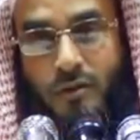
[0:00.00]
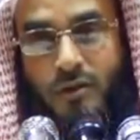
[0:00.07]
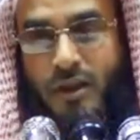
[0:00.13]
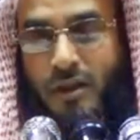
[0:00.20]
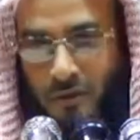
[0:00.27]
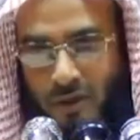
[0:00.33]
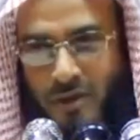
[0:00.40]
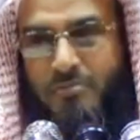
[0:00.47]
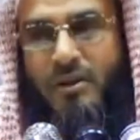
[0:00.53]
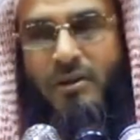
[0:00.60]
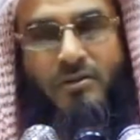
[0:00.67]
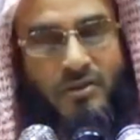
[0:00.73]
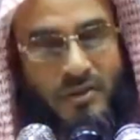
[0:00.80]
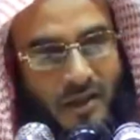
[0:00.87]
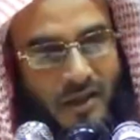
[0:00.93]
তিনি গরিব
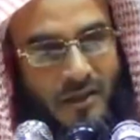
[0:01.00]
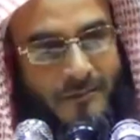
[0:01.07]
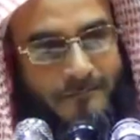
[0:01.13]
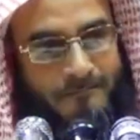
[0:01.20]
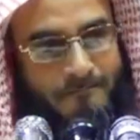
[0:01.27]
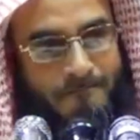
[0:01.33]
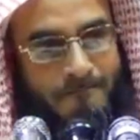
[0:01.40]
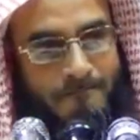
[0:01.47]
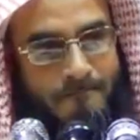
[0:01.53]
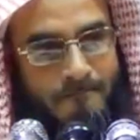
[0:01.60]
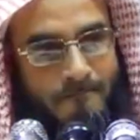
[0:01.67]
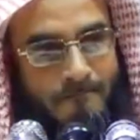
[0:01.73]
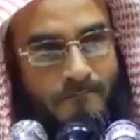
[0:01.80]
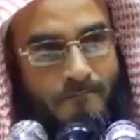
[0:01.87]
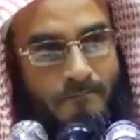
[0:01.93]
মানুষ ছিলেন
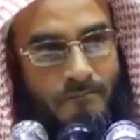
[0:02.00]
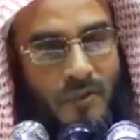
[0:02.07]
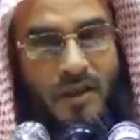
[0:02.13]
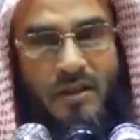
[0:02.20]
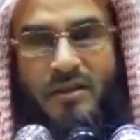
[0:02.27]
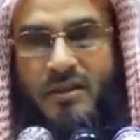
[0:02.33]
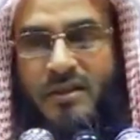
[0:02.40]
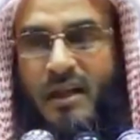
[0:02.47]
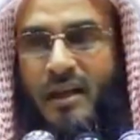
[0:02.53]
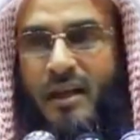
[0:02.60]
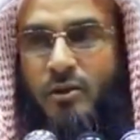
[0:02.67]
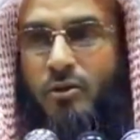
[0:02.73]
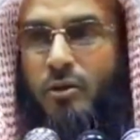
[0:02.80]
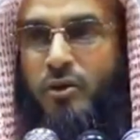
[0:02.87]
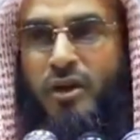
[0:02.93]
বললেন যে যারা
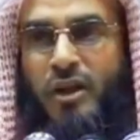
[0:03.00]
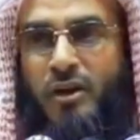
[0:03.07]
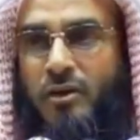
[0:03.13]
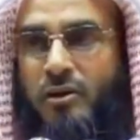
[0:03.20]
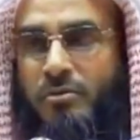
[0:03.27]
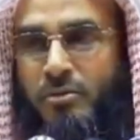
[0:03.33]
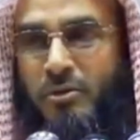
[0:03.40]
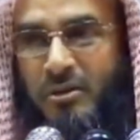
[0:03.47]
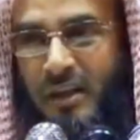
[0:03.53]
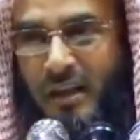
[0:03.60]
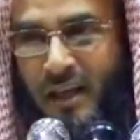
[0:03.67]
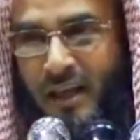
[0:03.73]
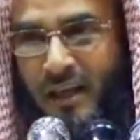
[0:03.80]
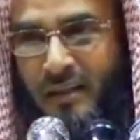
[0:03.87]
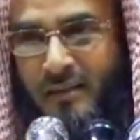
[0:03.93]
ধনী লোক
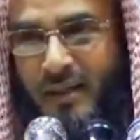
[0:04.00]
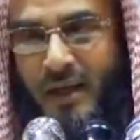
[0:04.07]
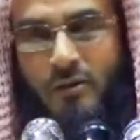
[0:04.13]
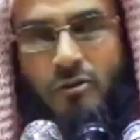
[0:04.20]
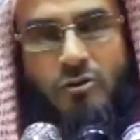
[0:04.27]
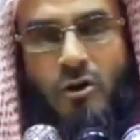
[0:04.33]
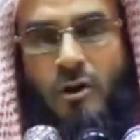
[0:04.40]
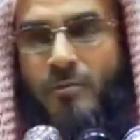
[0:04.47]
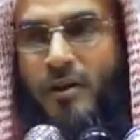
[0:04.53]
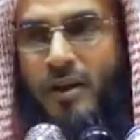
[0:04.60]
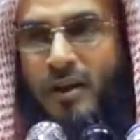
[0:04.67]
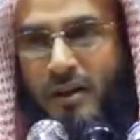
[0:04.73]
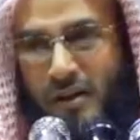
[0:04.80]
মদিনায় তারা তো সব নেকি